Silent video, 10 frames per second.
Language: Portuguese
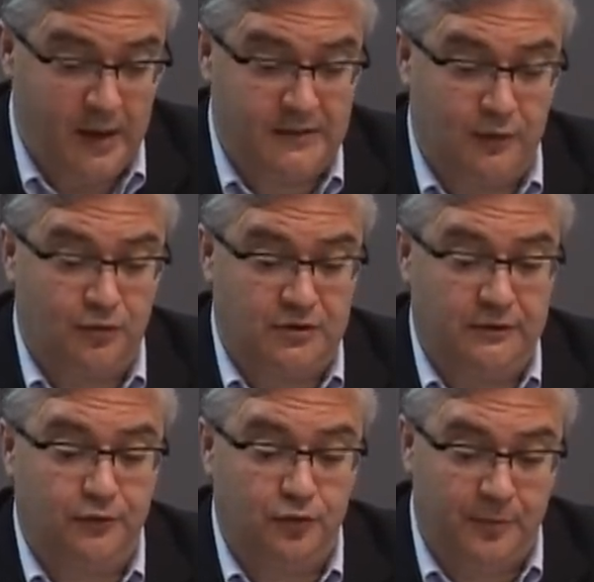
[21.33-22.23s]

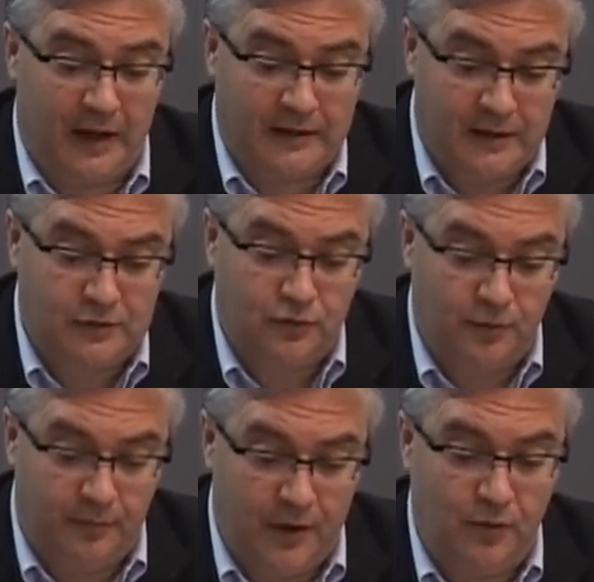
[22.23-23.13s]
executivo do
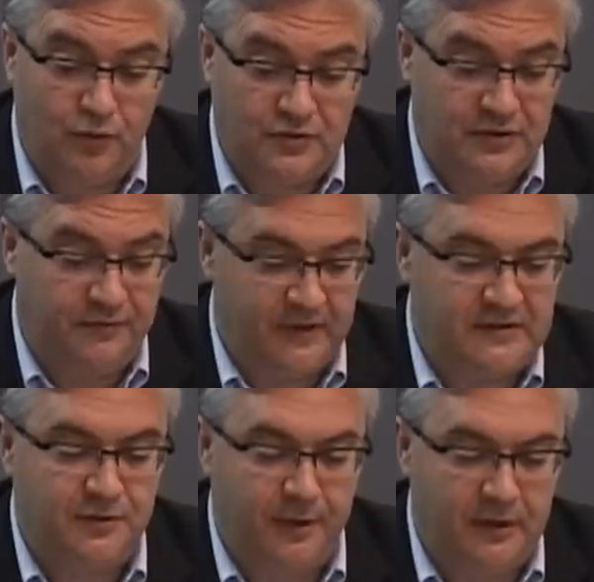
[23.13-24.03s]
Bradesco, Banco de
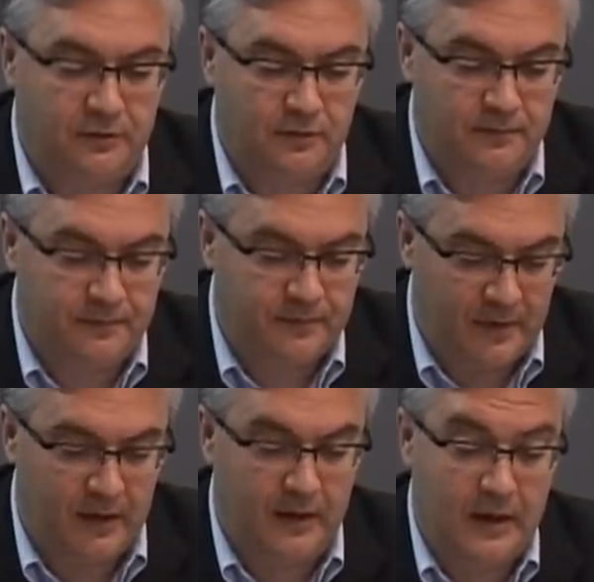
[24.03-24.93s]
Investimento,
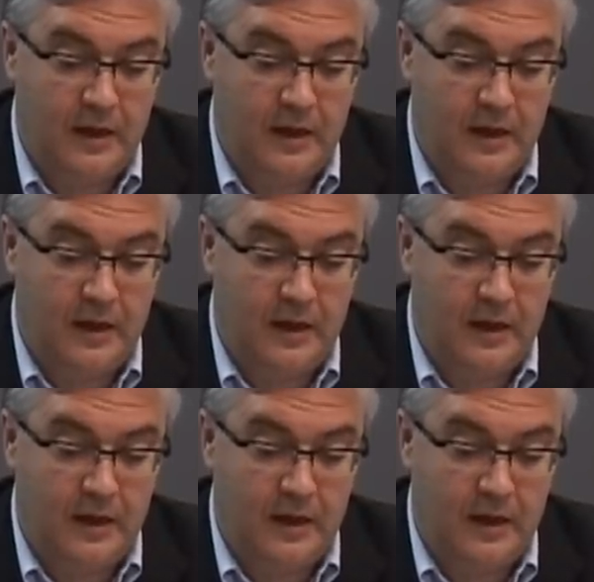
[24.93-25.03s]
né?